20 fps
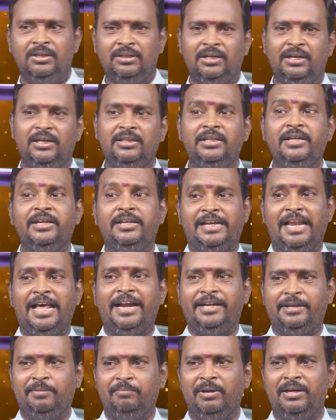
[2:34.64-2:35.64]
ఎందుకంటే దీని
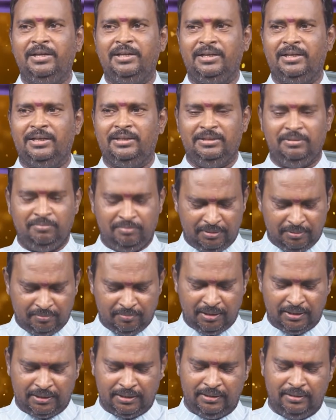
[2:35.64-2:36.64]
క్లారిటీ మళ్ళీ ఇక దీని మీద
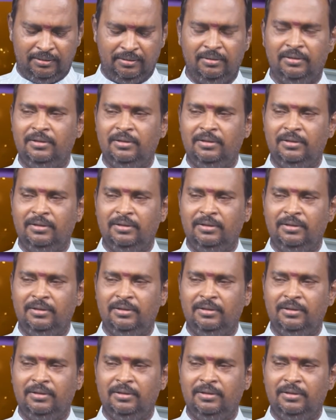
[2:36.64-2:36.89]
మనకి